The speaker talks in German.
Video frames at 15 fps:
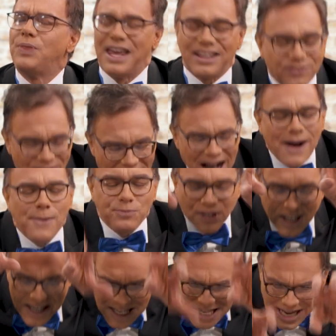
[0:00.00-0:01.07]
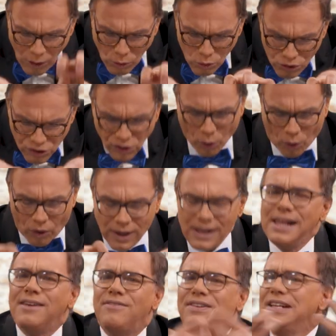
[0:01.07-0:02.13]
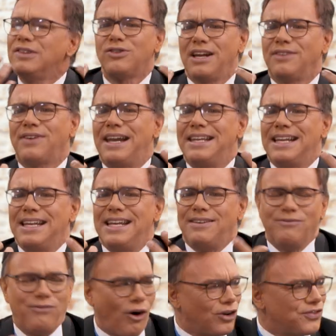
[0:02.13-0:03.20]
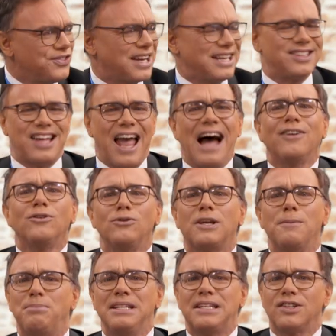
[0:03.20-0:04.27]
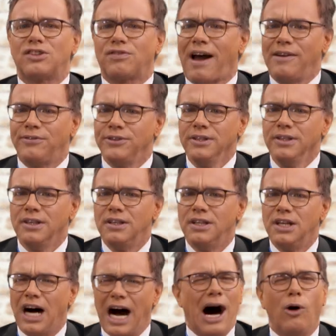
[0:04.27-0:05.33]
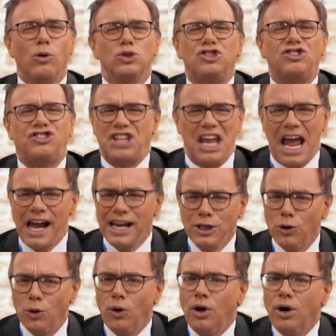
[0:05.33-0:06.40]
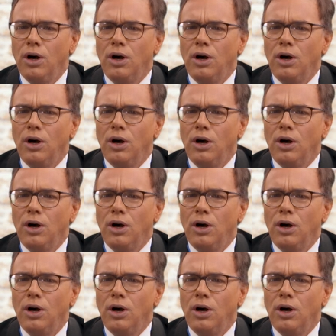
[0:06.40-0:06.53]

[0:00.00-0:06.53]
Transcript: Es war genau so. Willst du etwa an den Worten deines Herrn und Gebieters zweifeln? How dare you!